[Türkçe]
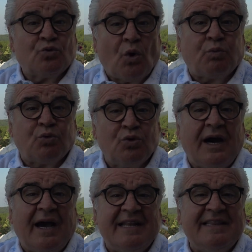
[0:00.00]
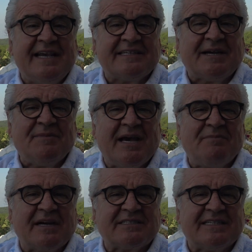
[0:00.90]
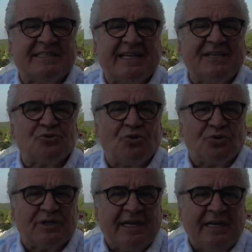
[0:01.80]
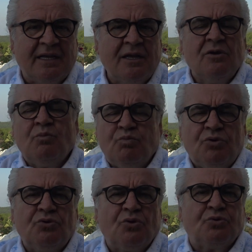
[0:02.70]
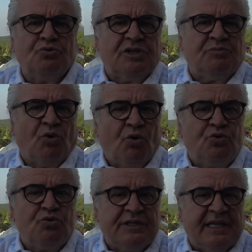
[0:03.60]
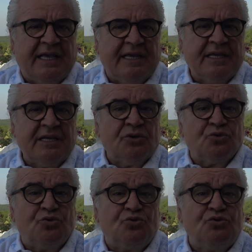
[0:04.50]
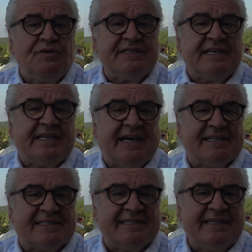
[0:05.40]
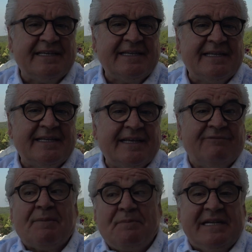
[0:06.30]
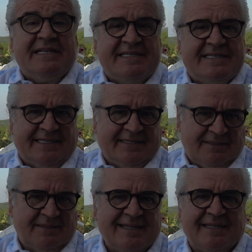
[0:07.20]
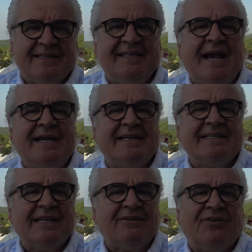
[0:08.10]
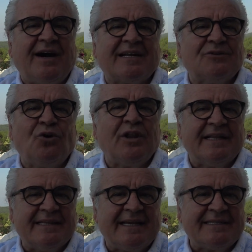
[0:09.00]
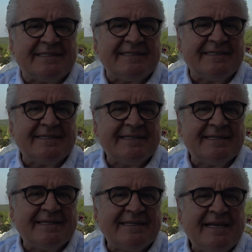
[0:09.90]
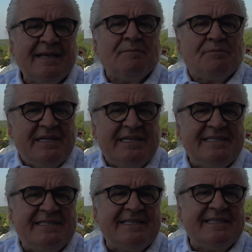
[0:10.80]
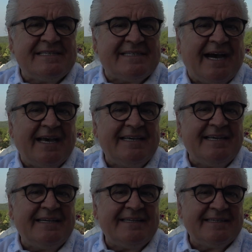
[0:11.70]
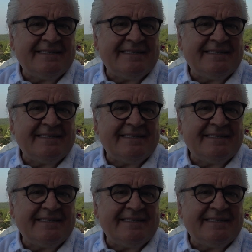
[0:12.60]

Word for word: topluluk halinde yaşamaya başladıktan sonra bugün olduğu gibi o günde gücü ve zekası ve bilgisi diğerlerinden farklı olanlar bilgisiz, cahil